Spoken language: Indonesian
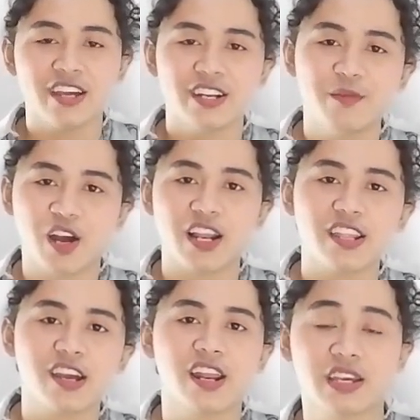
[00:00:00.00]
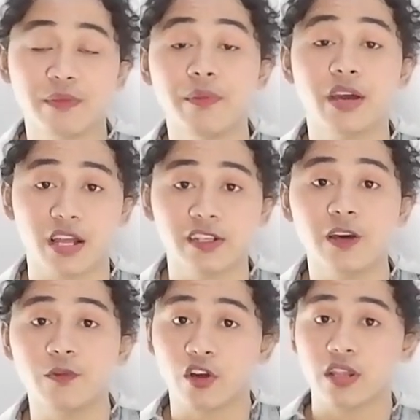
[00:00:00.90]
Dan buat kalian yang lagi baik-baik
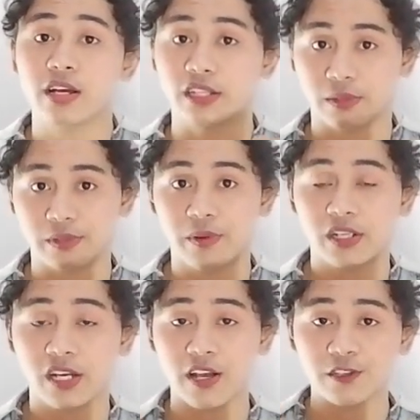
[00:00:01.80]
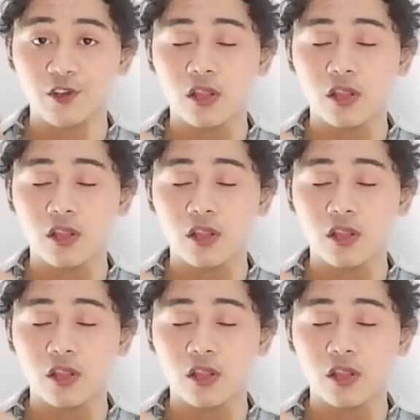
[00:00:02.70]
aja, pokoknya tetap semangat ya guys,